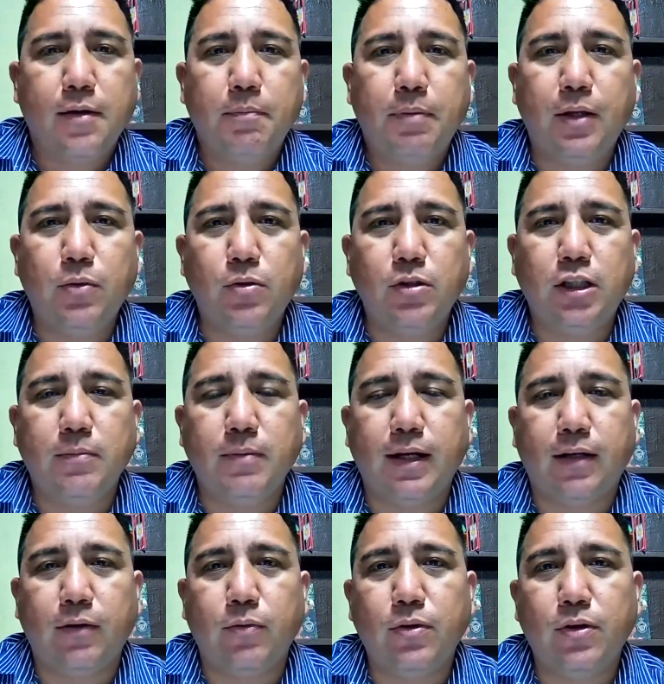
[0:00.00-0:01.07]
penúltima
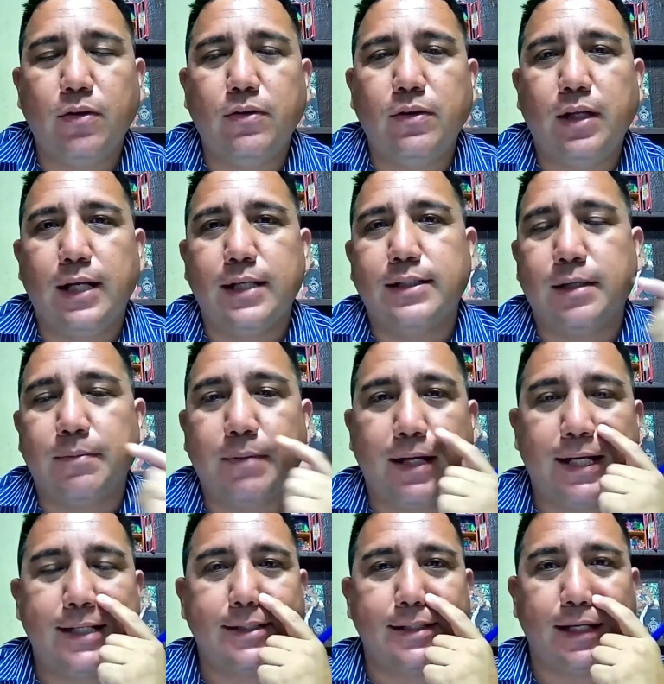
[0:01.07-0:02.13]
reunión de la
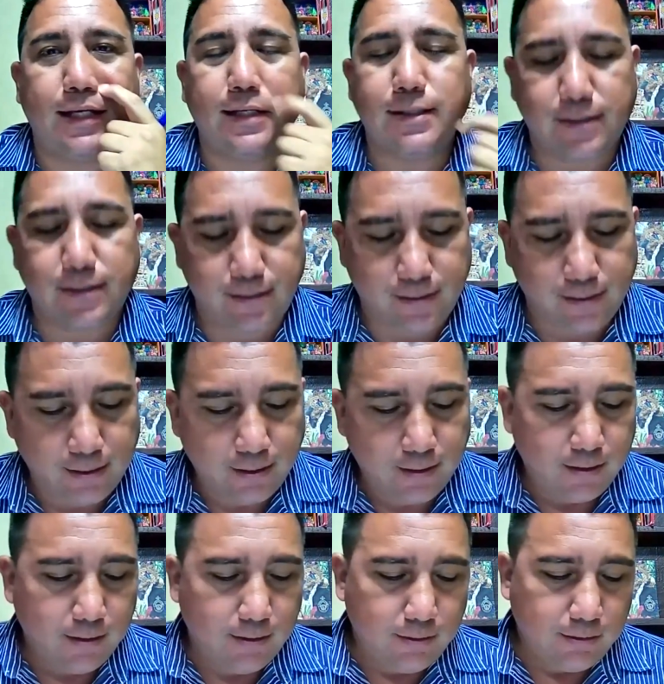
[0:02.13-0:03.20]
semana 6.
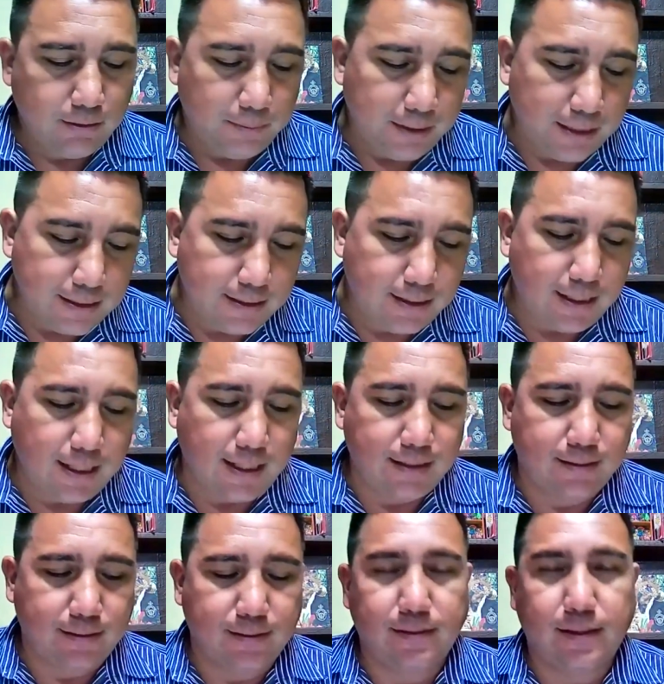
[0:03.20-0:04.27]

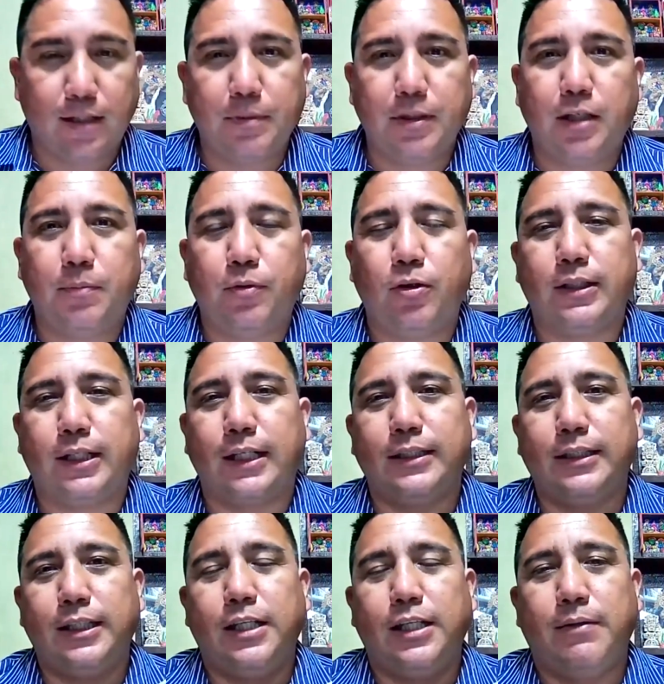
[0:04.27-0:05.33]
Competencias de repente poco
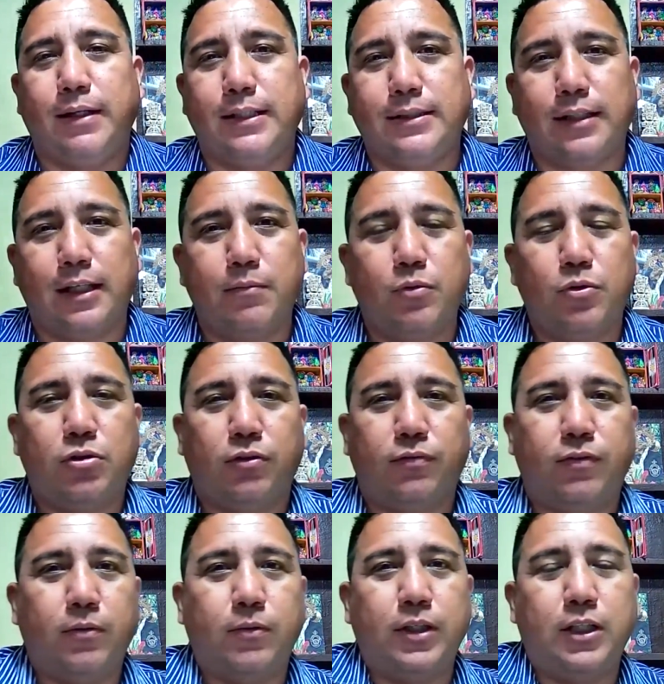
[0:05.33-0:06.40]
atractivas, hay mucho
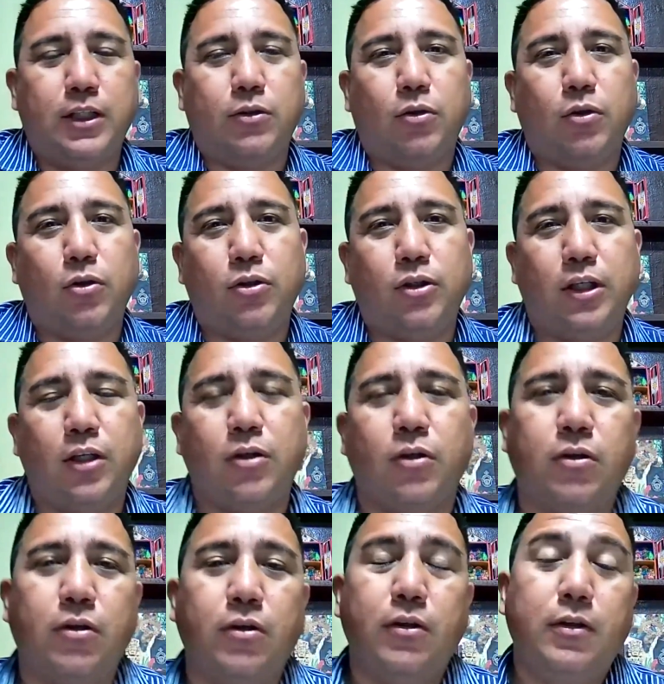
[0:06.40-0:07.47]
favorito
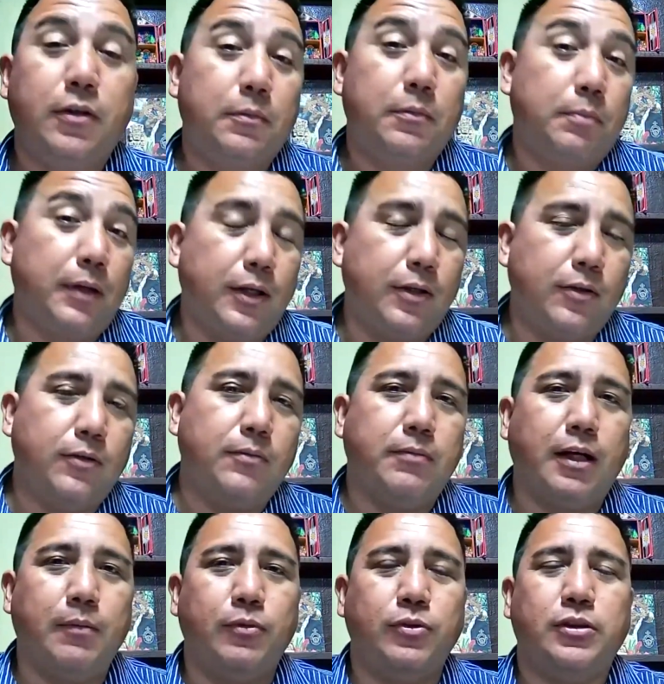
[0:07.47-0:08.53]
lógico, pero
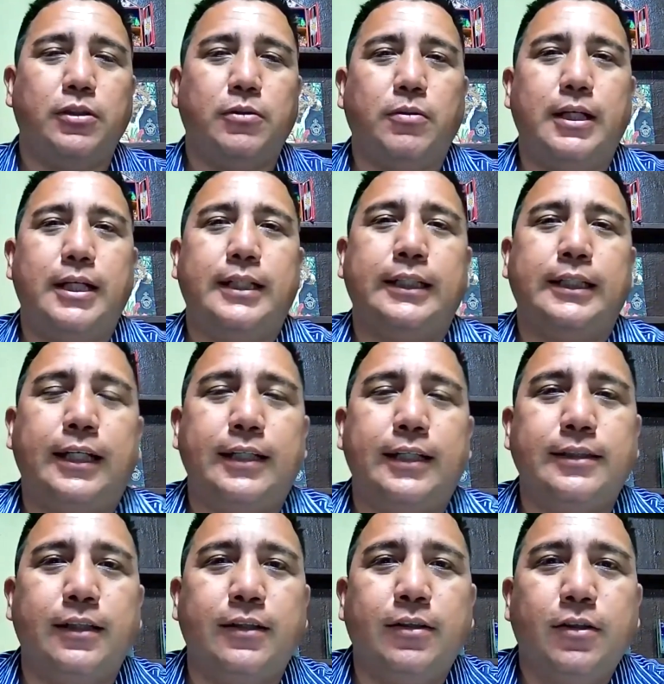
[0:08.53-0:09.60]
vamos igual a tratar de
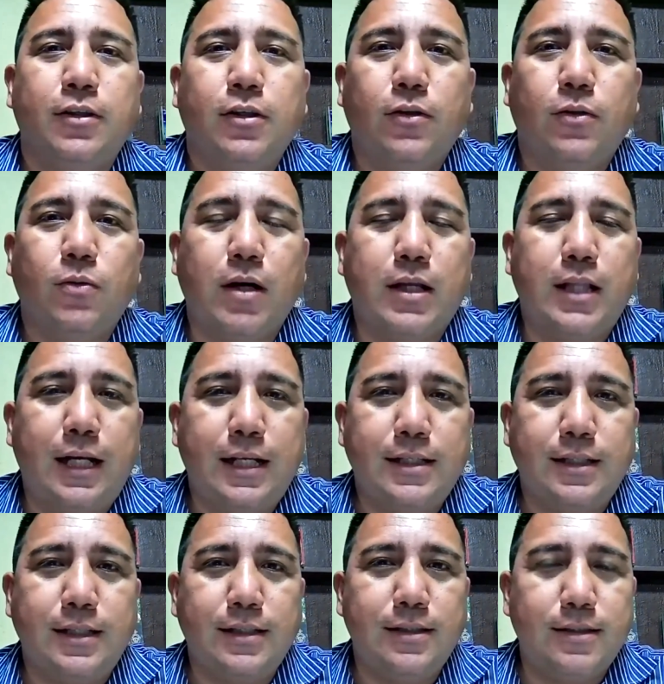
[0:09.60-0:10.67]
hacer un
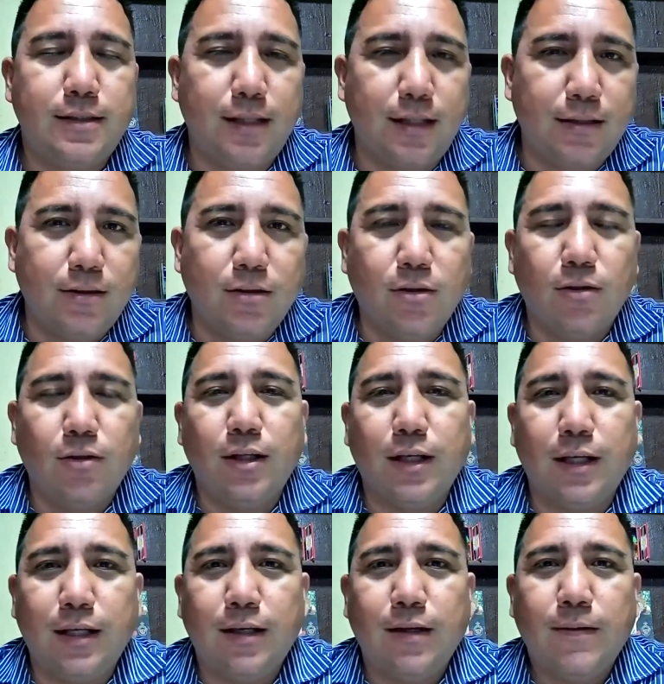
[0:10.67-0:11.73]
análisis dentro
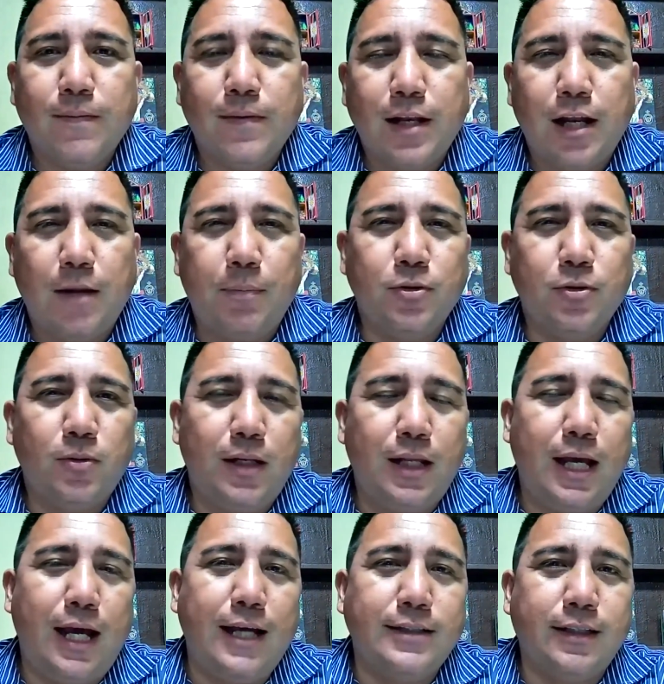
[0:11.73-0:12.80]
de las
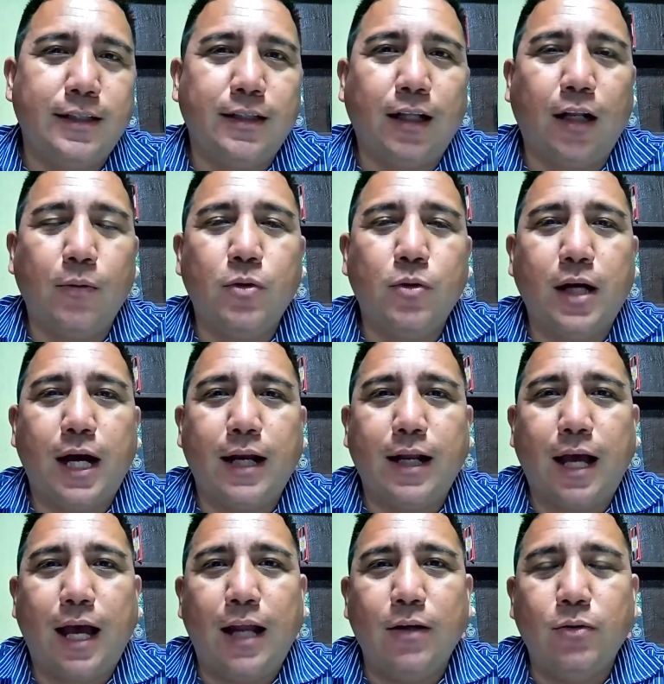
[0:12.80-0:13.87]
posibilidades y tratar de buscar
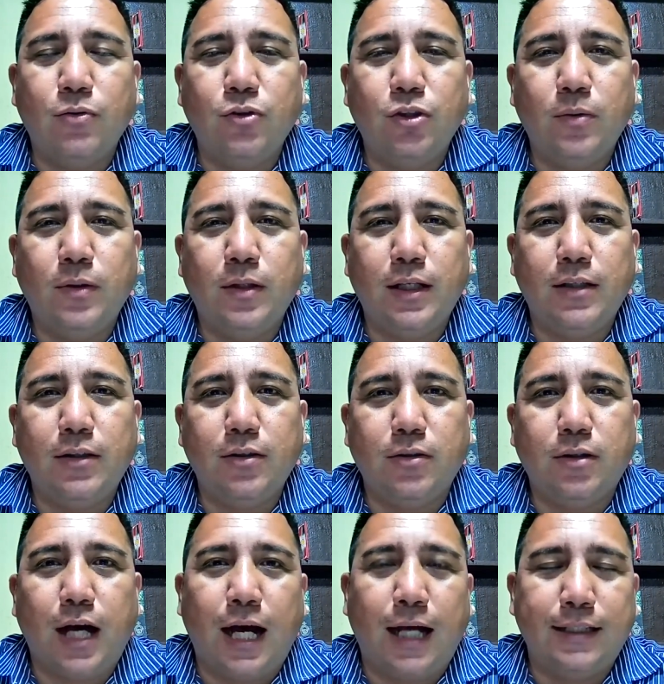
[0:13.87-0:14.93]
algún
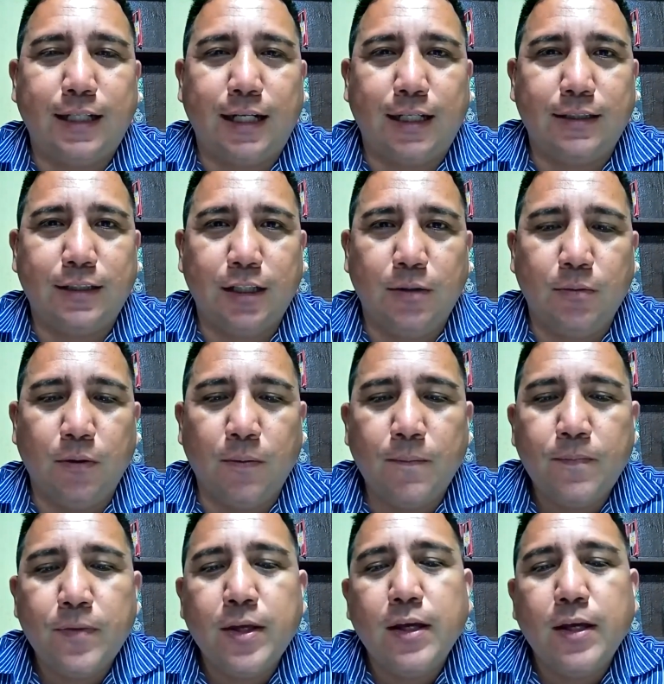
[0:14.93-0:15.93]
dividendo atractivo.